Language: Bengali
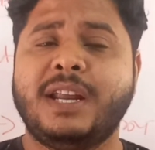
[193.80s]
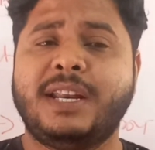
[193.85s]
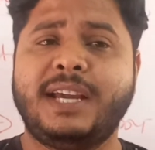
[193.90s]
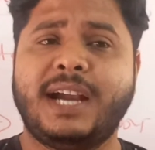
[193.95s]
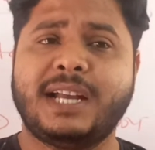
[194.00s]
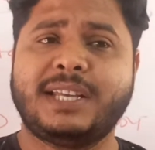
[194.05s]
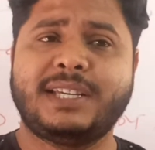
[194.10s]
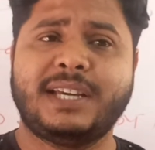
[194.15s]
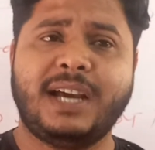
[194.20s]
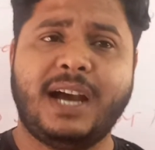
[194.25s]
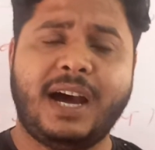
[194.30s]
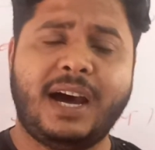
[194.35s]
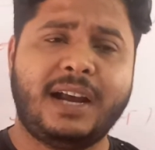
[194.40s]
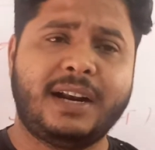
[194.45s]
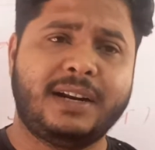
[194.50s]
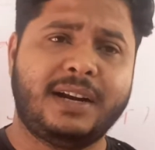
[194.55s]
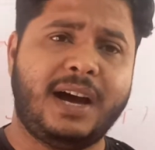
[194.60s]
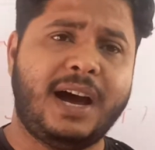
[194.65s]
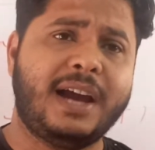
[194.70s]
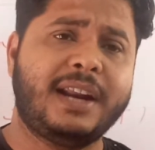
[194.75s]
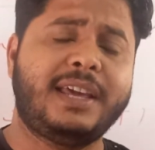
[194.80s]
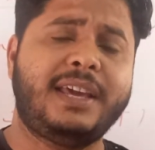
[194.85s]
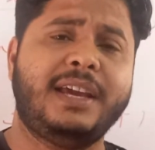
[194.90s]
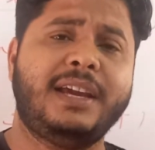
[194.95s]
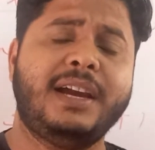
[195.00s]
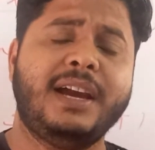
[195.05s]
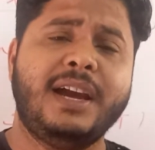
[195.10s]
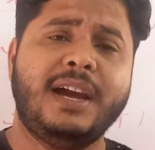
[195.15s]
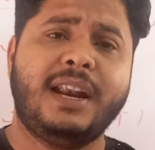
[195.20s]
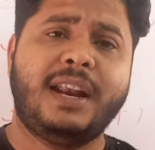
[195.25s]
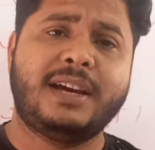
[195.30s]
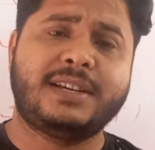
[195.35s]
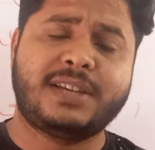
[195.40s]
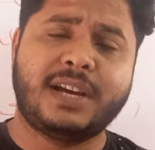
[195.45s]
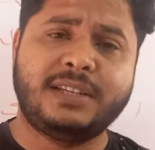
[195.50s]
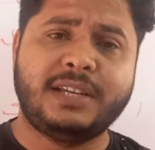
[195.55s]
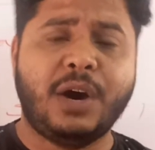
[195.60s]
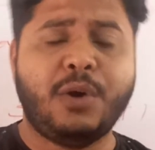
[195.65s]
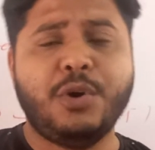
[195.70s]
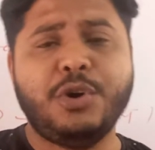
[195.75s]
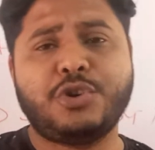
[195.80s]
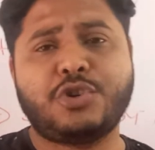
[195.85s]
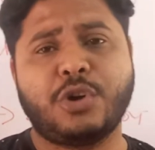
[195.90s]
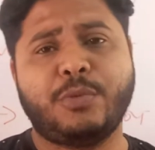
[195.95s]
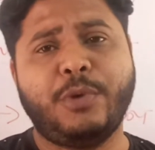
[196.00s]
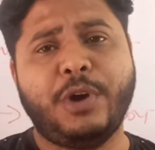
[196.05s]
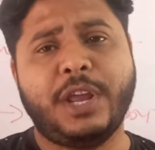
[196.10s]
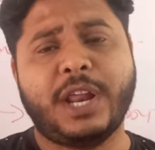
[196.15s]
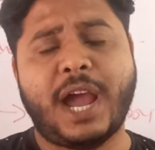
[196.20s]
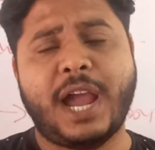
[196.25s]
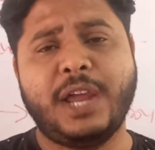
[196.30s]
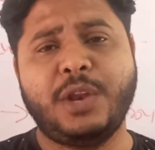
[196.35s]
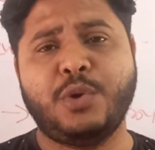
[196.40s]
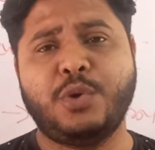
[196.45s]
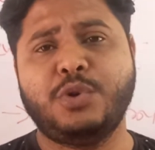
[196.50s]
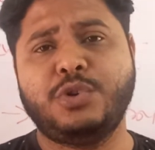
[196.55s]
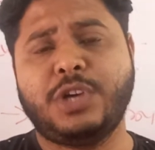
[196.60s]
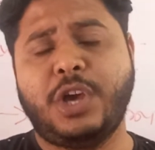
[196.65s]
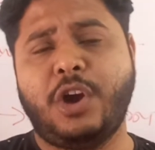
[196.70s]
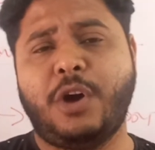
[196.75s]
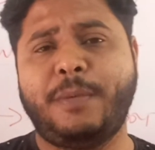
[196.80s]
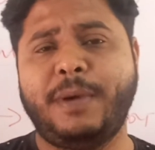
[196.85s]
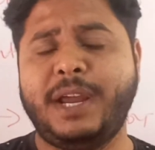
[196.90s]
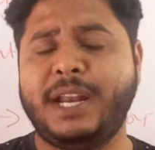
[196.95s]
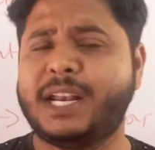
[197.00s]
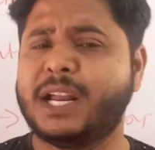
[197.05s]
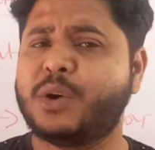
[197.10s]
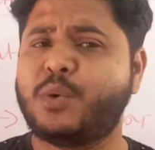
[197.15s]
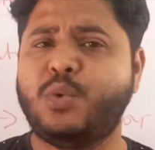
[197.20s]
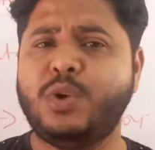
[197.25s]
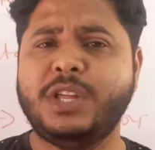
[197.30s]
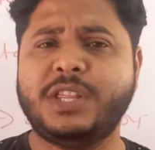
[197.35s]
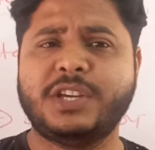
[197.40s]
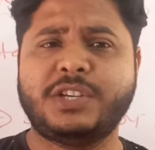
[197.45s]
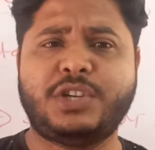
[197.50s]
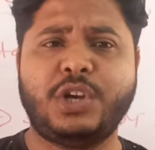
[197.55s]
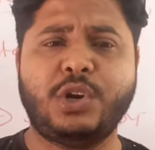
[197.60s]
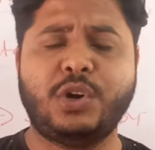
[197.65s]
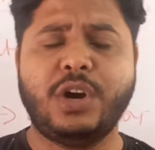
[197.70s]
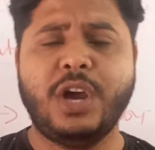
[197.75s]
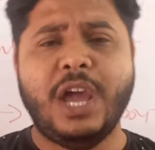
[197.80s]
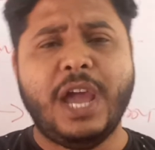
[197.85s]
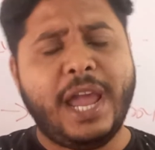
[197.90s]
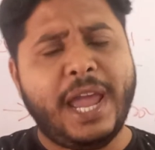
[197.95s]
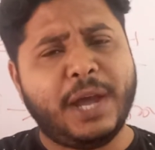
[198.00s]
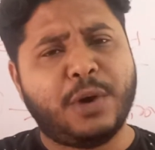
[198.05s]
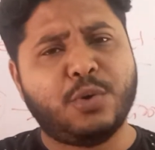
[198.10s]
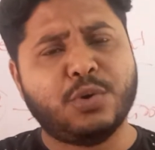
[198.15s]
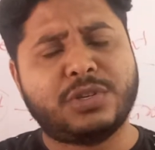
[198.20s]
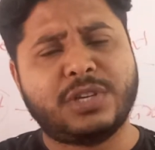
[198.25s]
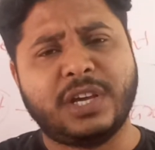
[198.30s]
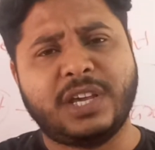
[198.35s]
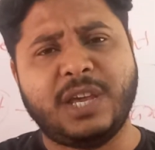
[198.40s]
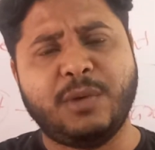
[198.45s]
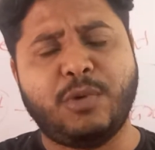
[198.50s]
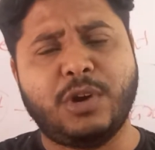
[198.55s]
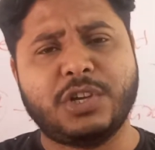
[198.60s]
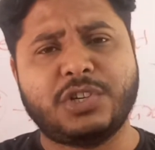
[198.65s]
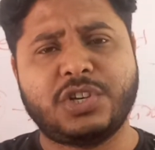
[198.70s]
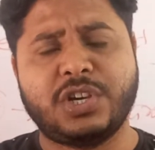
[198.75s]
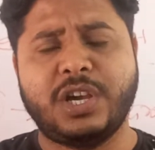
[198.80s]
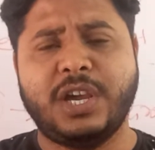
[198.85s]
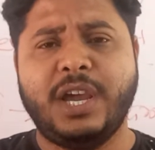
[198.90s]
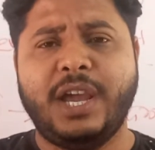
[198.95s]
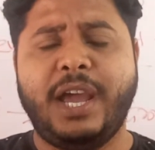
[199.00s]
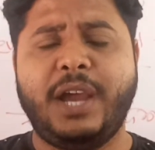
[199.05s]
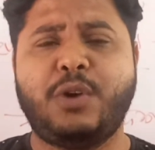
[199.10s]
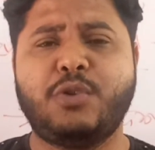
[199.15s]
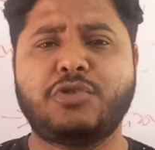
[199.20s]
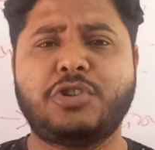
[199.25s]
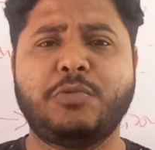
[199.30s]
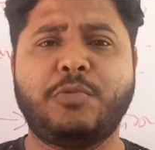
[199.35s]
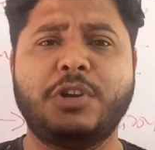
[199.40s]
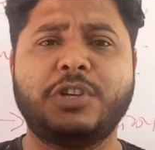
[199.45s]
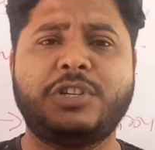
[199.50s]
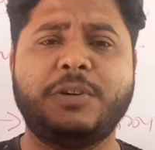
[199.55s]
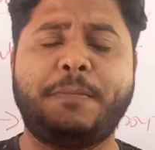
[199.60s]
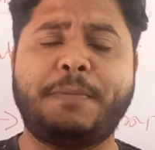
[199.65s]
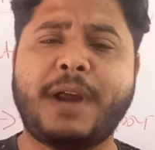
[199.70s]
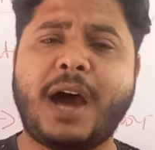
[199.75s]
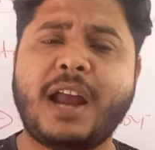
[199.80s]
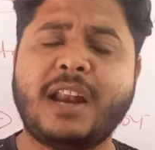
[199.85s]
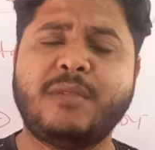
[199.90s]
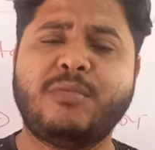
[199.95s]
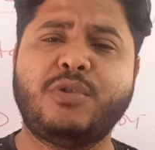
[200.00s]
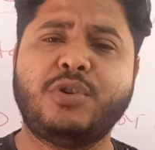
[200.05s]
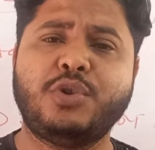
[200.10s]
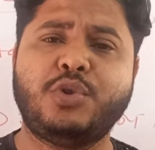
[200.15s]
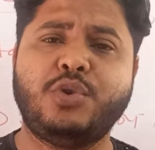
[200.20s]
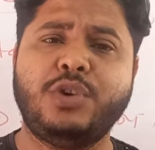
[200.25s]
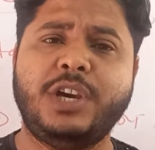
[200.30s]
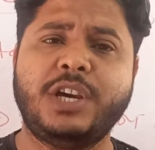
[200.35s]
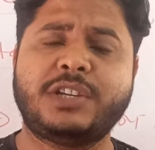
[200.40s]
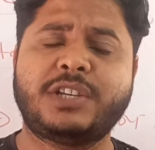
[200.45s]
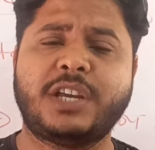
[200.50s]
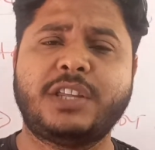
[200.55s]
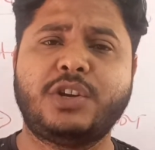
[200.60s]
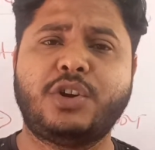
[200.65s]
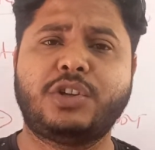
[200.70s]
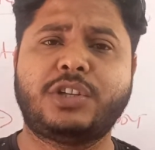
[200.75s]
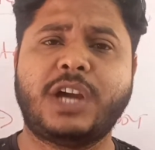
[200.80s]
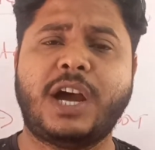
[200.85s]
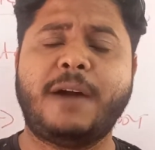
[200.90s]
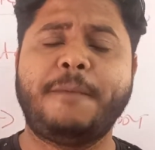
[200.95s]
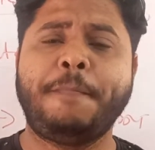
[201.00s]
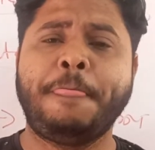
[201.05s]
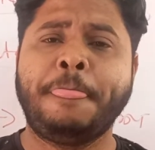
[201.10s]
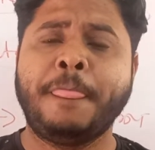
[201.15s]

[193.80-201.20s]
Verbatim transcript: ঠিক আছে আর আর কি না সাজা ওই সময়ের আইন অনুযায়ী হবে এটা কুড়িতে ছিল একুশে কি বলেছে একুশে বলেছে প্রাণ এবং দৈহিক স্বাধীনতা